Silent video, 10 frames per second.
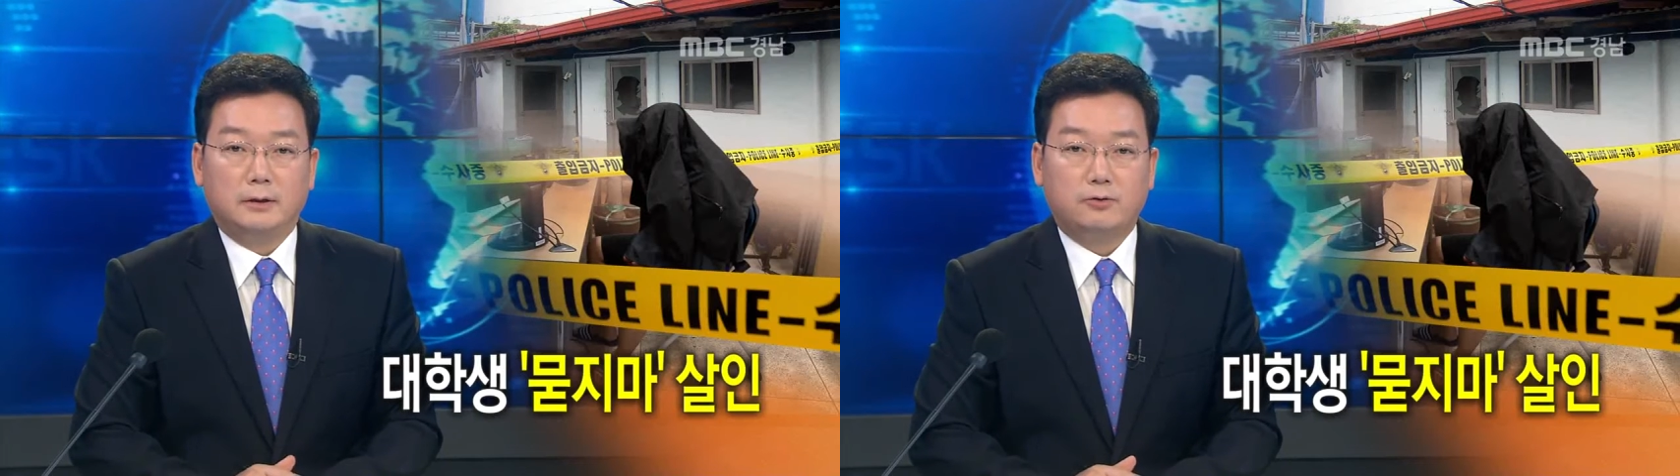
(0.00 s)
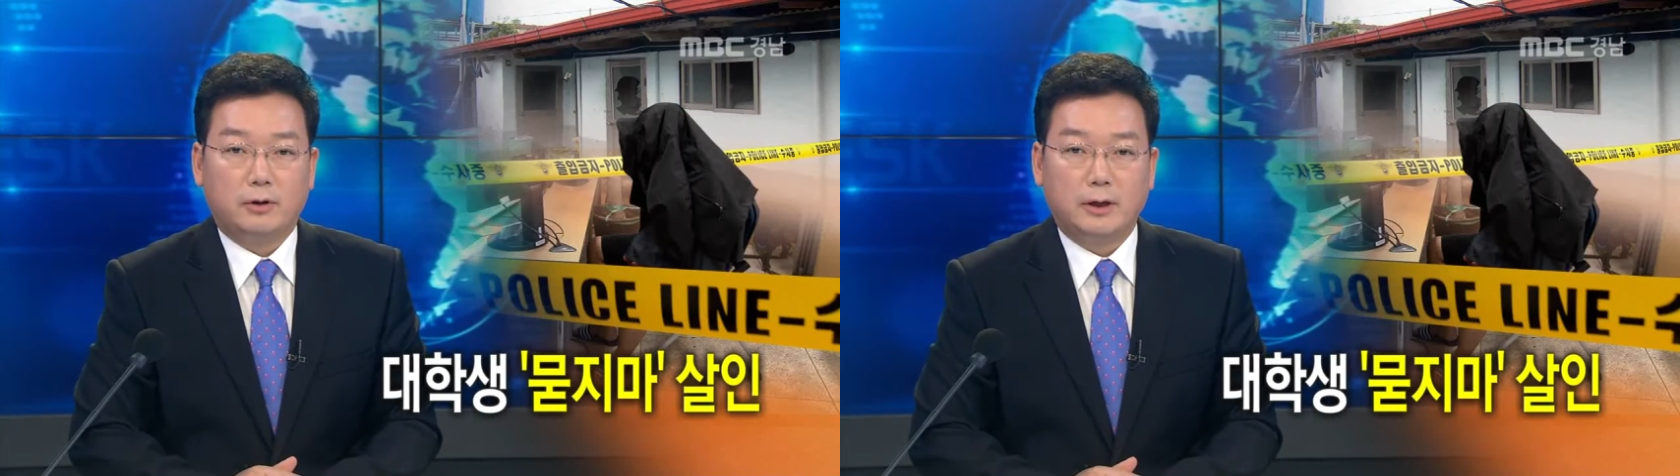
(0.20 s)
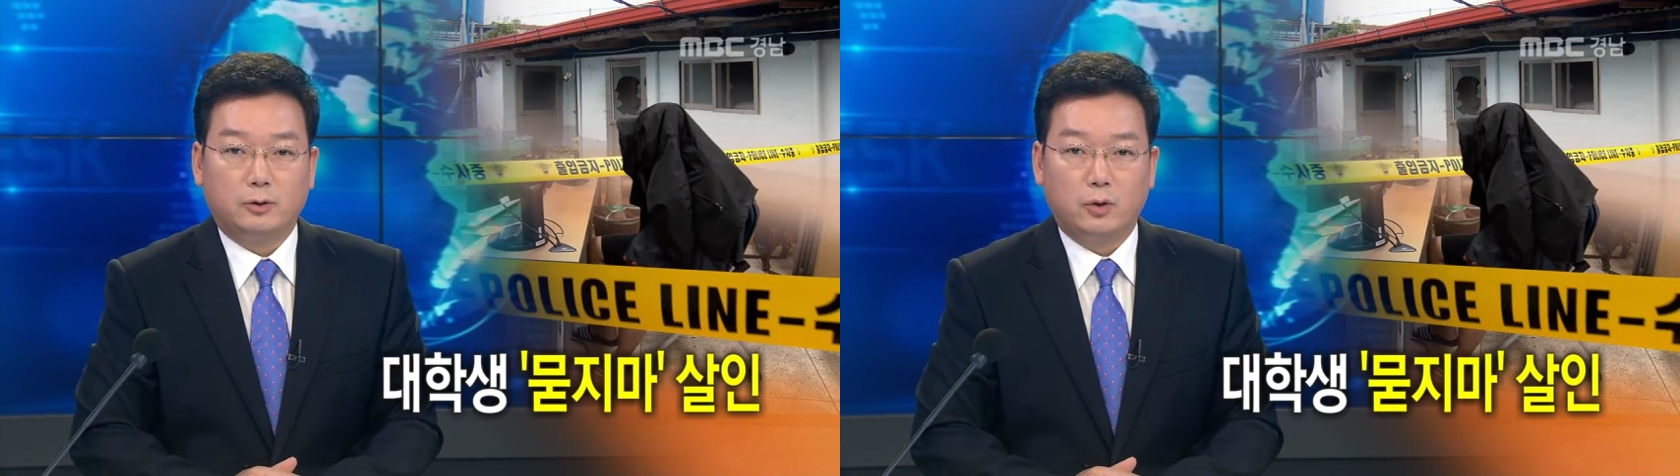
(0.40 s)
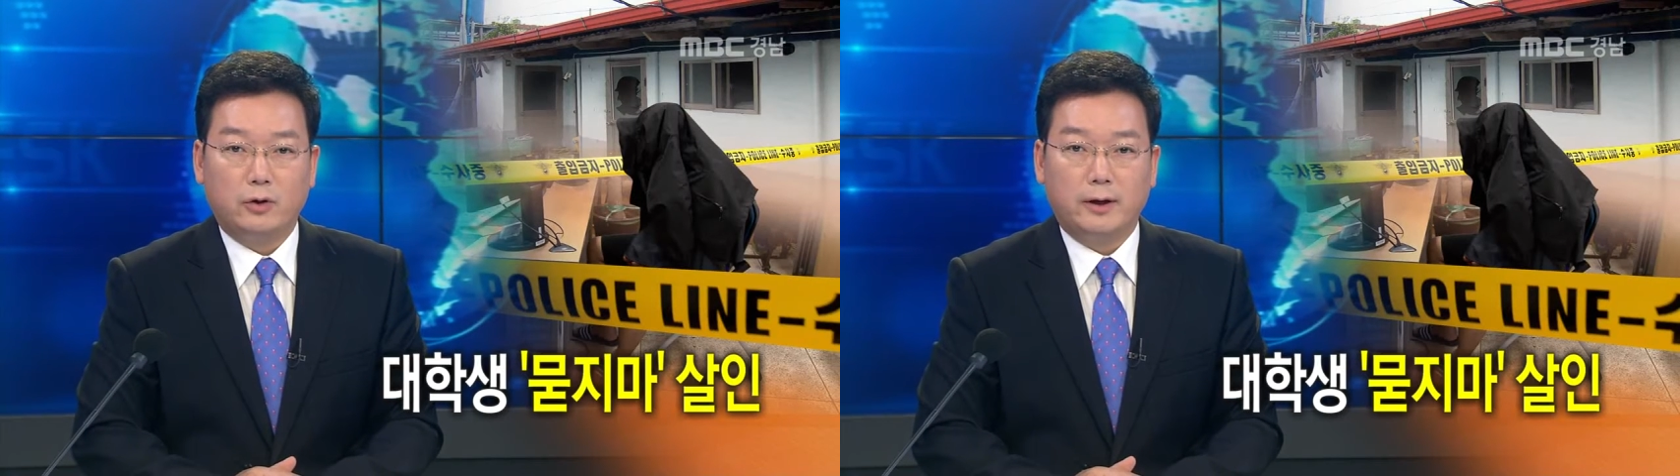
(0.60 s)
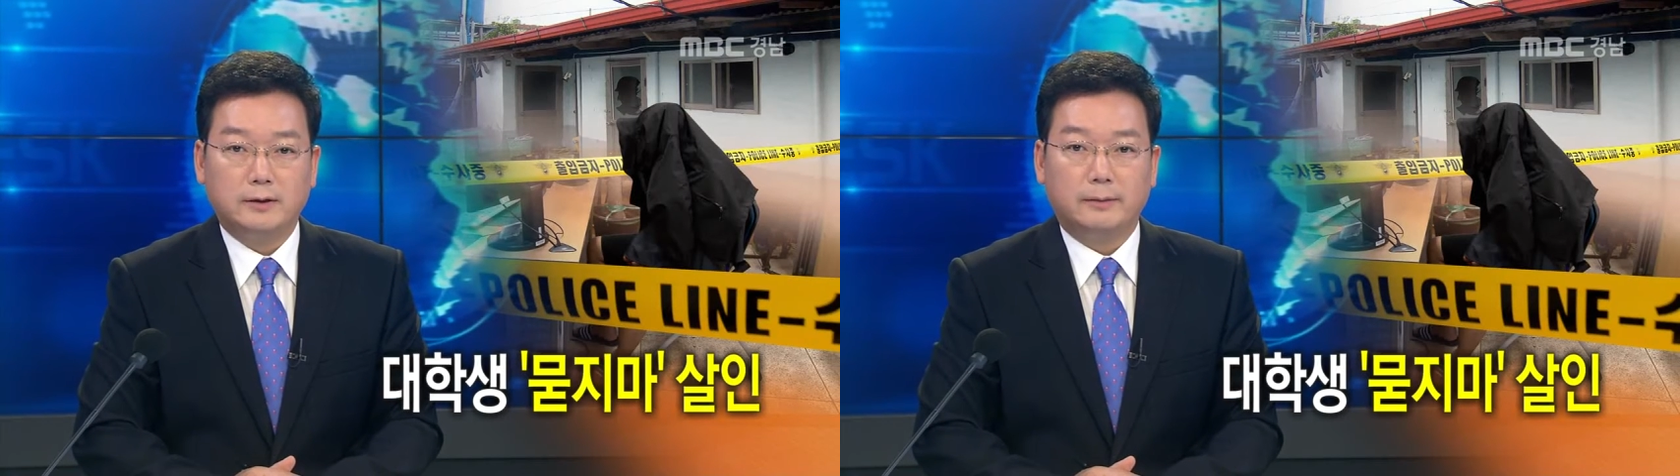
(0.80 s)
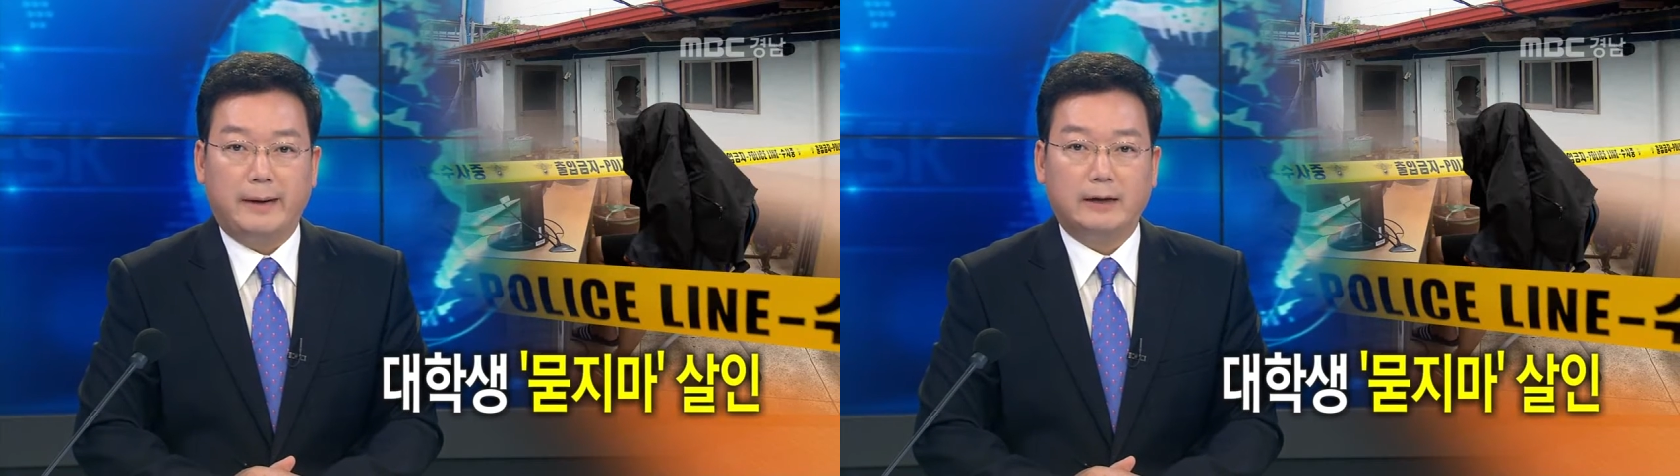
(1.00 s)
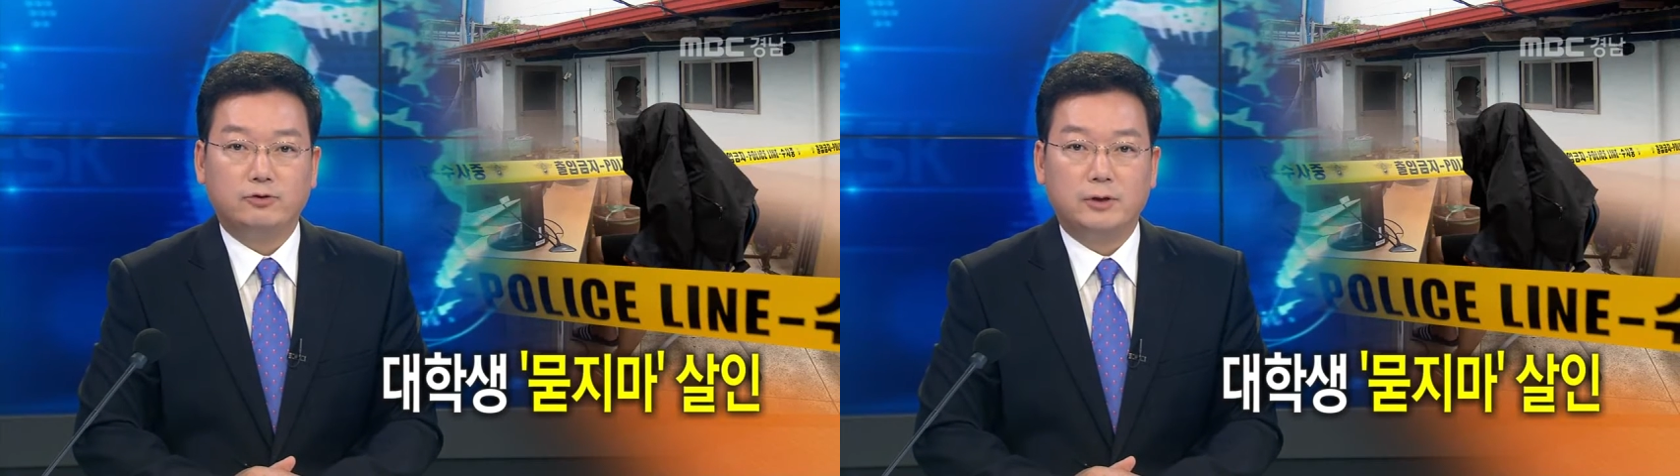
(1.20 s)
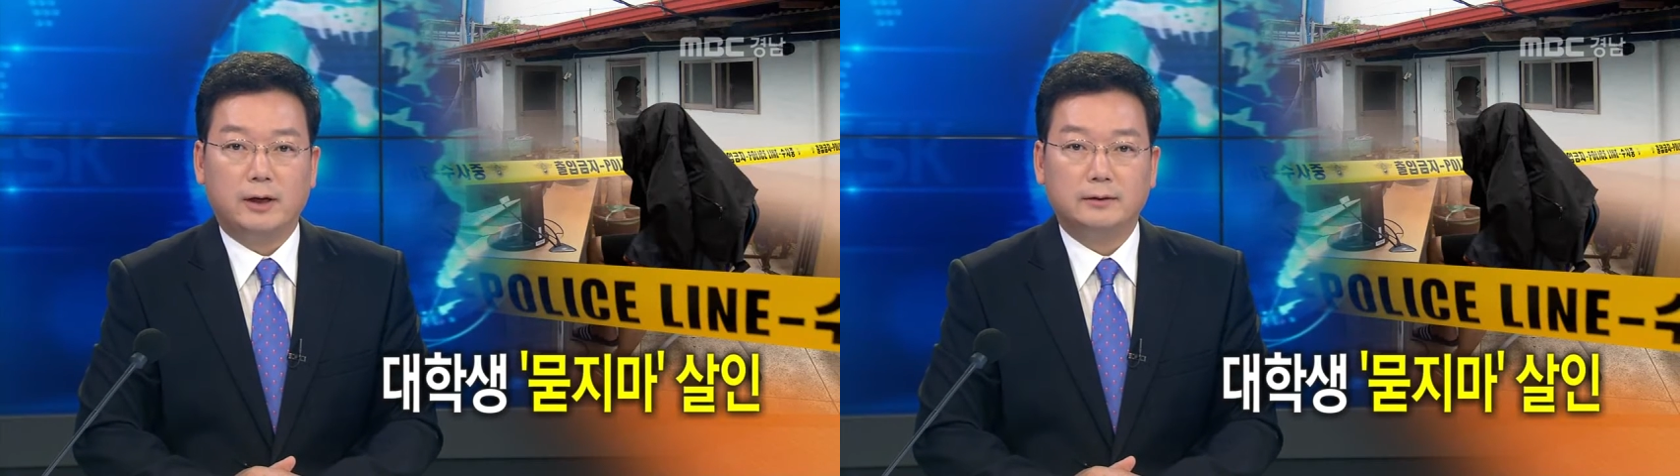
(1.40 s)
최근에 통영에서
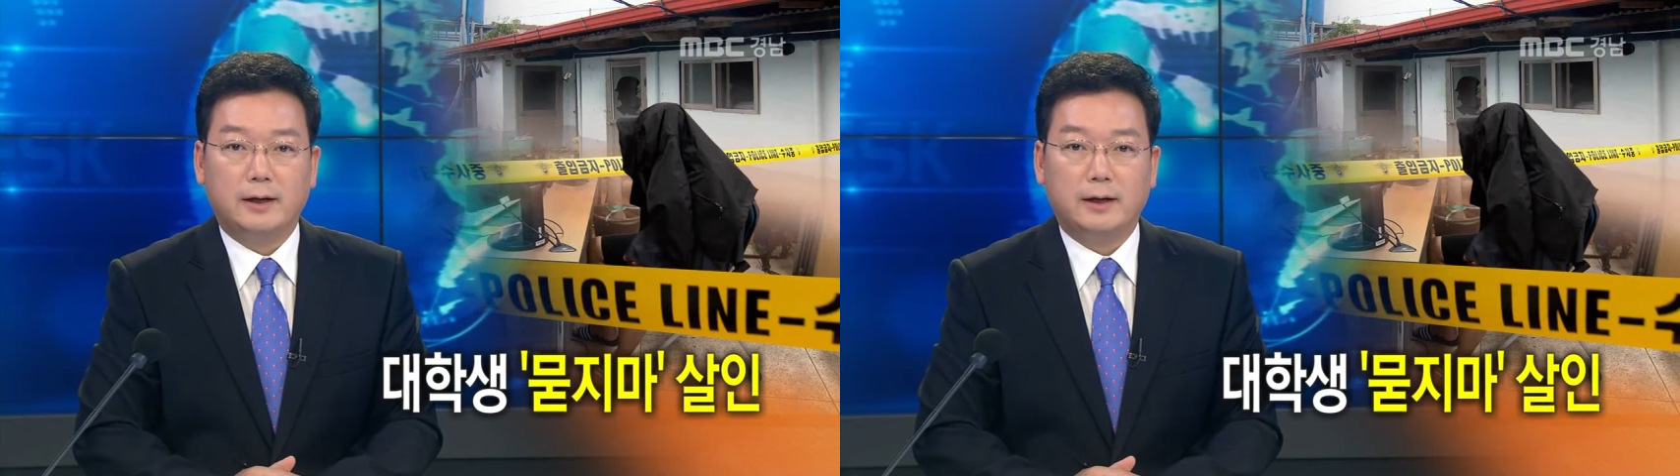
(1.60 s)
만 취한